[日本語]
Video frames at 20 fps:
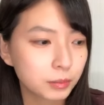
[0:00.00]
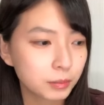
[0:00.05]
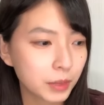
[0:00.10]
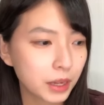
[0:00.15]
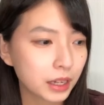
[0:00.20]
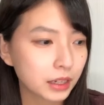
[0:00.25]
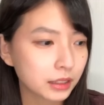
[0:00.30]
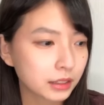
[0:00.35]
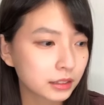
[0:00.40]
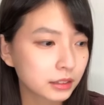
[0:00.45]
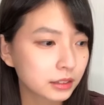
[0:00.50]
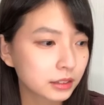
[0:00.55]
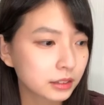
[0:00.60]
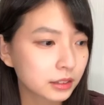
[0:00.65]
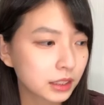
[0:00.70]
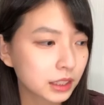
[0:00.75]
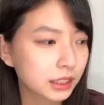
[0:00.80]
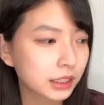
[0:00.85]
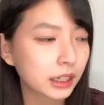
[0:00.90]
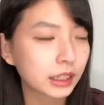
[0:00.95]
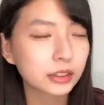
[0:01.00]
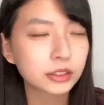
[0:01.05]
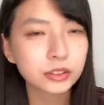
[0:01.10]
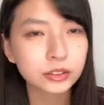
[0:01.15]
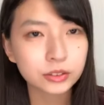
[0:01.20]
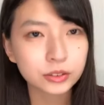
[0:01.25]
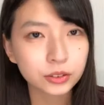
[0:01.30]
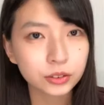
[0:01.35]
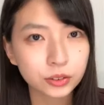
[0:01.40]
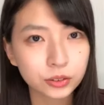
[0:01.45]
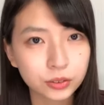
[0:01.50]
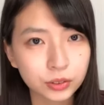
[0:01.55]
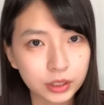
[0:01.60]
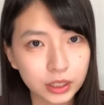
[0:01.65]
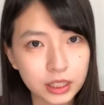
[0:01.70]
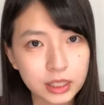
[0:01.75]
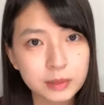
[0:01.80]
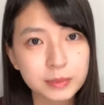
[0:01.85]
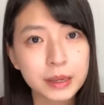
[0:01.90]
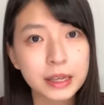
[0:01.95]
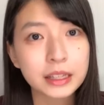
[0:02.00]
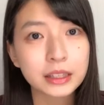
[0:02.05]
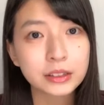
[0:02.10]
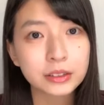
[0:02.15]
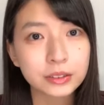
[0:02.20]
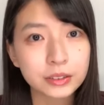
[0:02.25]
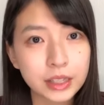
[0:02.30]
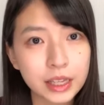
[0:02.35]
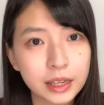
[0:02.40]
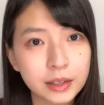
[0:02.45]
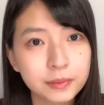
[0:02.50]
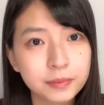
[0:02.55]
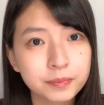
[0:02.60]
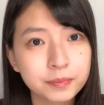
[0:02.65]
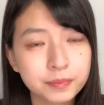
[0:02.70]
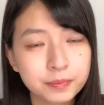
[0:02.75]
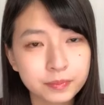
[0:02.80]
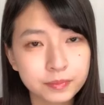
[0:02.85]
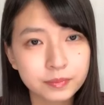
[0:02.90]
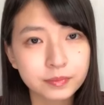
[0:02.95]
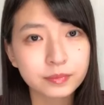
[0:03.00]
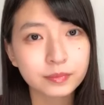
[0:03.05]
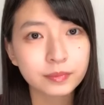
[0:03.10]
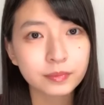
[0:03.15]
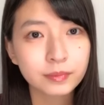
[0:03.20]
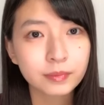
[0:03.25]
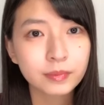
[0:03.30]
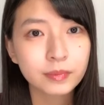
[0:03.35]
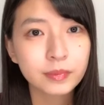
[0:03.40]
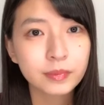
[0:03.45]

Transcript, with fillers: まあ企画というかイベントでうん